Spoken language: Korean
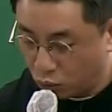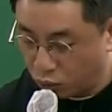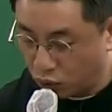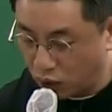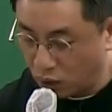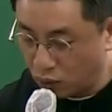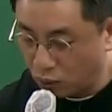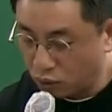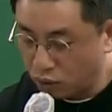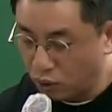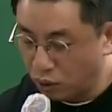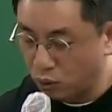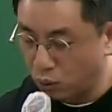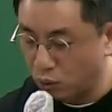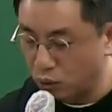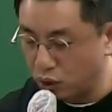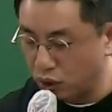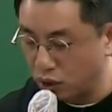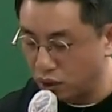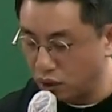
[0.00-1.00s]
두뇌로서의
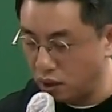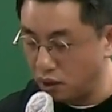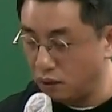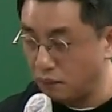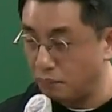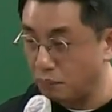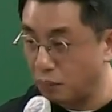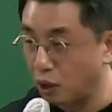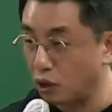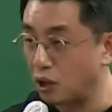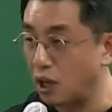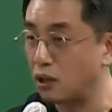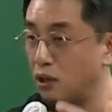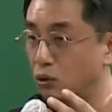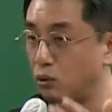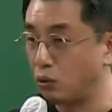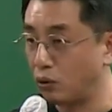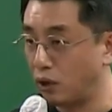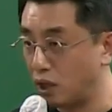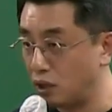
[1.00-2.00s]
조직은
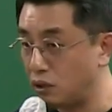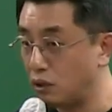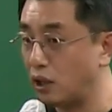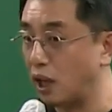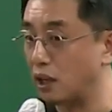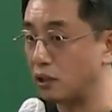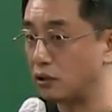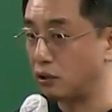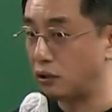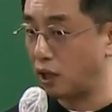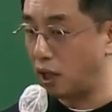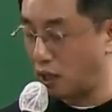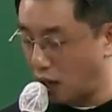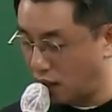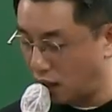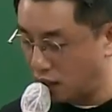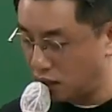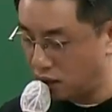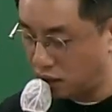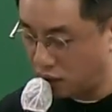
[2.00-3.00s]
변화를 통해서 개선해
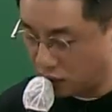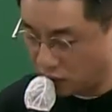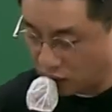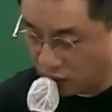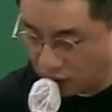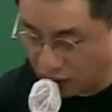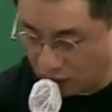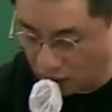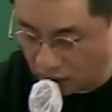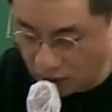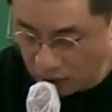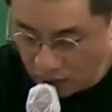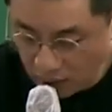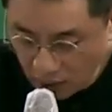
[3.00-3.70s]
나가는 실체다.